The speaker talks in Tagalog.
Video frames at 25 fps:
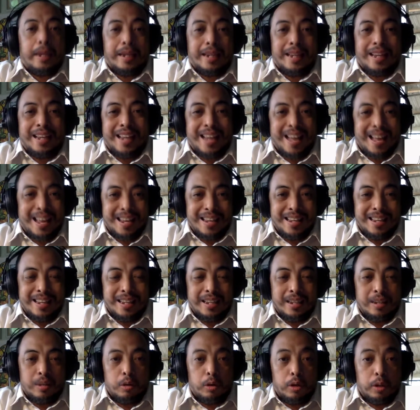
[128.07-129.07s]

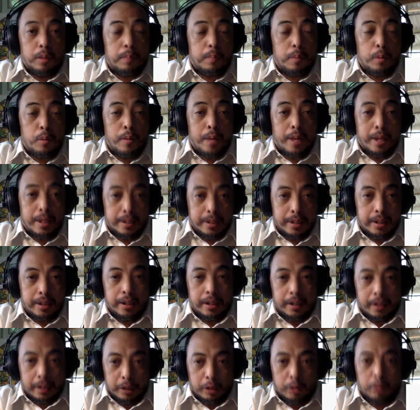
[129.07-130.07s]
nanggaling o impluensya
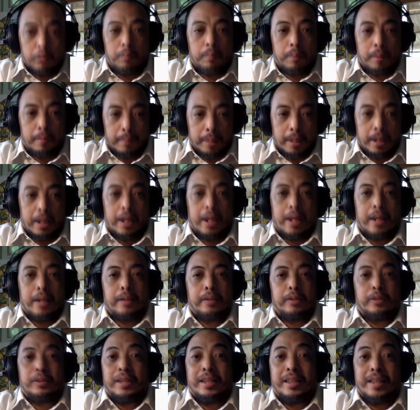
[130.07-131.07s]
ng inyong pamilya.
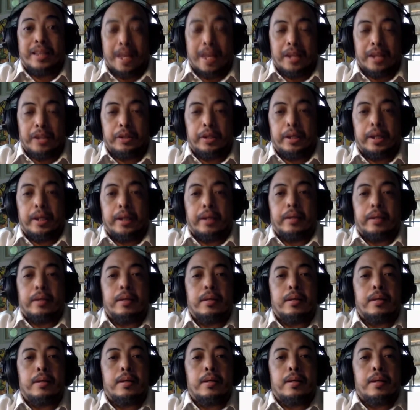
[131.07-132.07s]
So tandaan niyo yan.
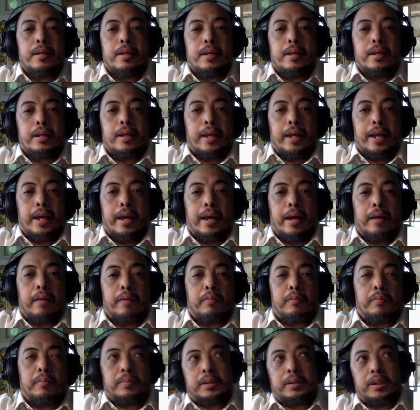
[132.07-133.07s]
Kaya
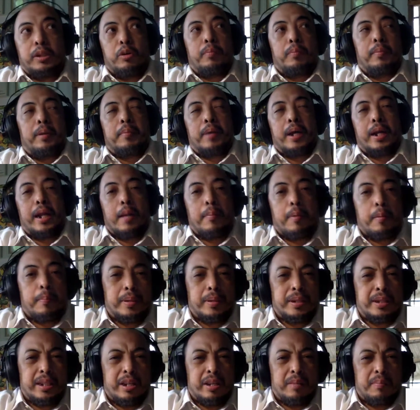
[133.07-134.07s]
kung siguro may mga
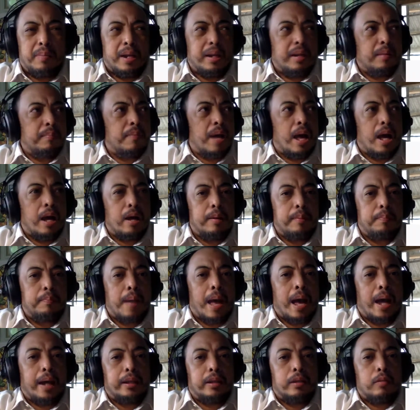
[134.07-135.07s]
napapansin kayo parang bang,
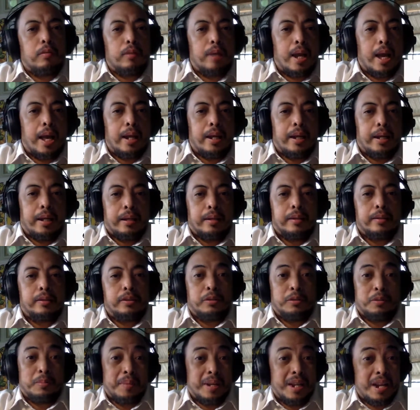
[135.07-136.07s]
pangit ng ugali.
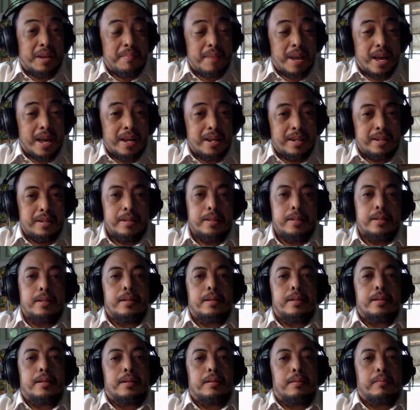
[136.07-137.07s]
So malamang,
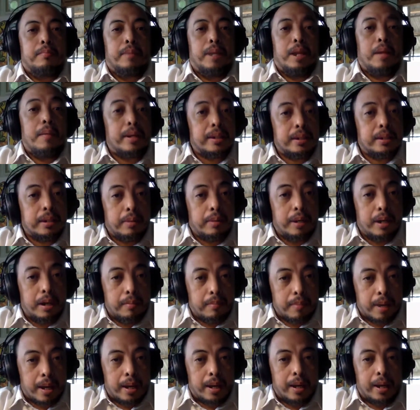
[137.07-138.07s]
malamang sa
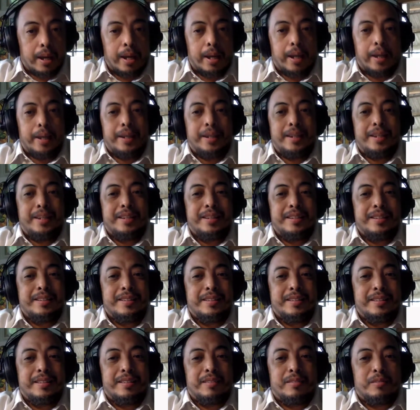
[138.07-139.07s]
malamang ay
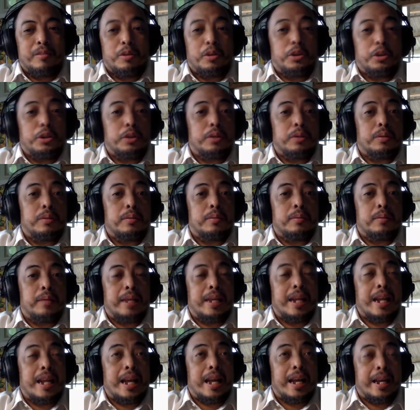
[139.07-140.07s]
kung ano yung
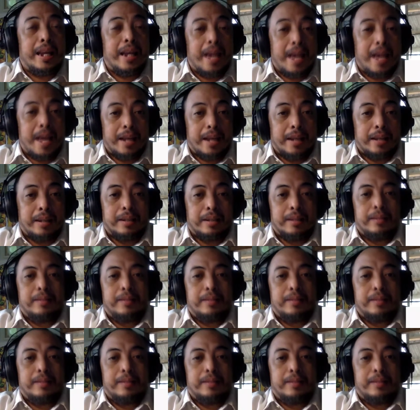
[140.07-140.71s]
kinalakihan